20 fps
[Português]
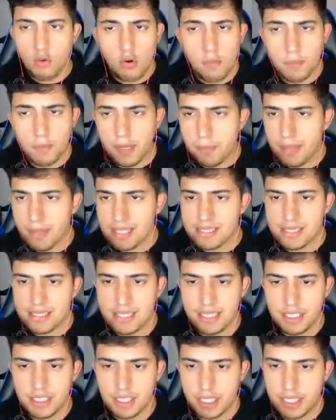comprei
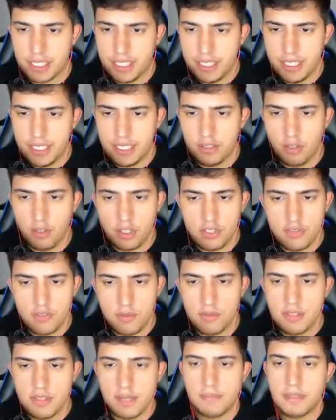bastante aqui e nós nós
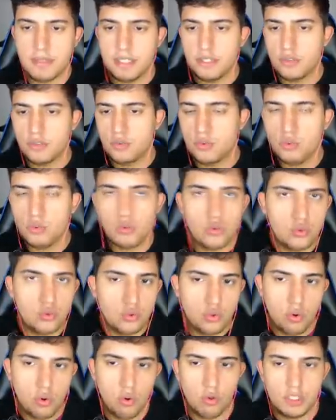vamos abrir
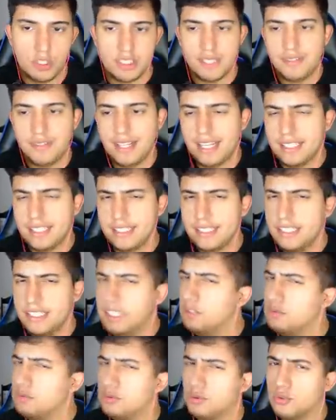tudo hoje. Na verdade,
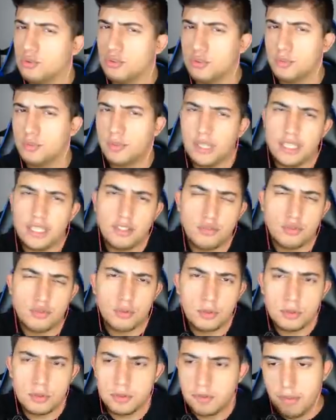não tudo. Por que não
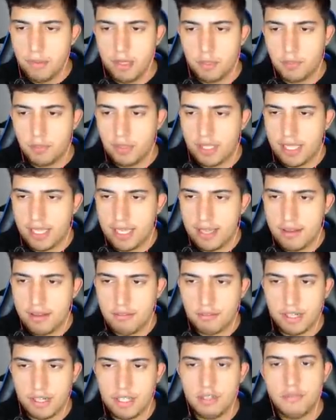tudo? Primeiro porque
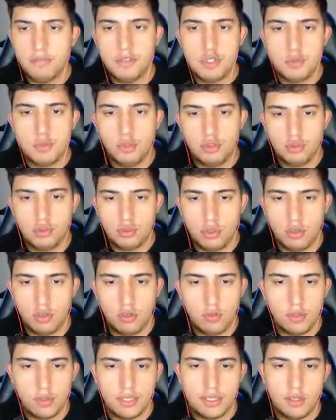ficaria um vídeo muito
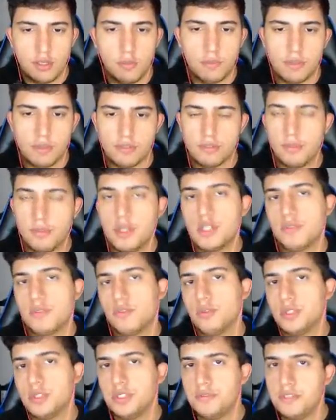longo, então provavelmente eu
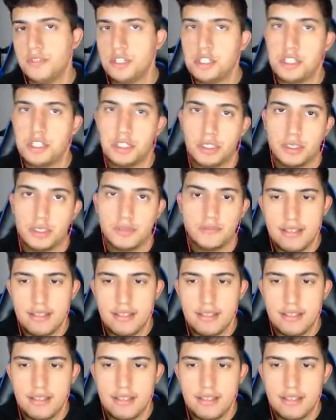vou dividir.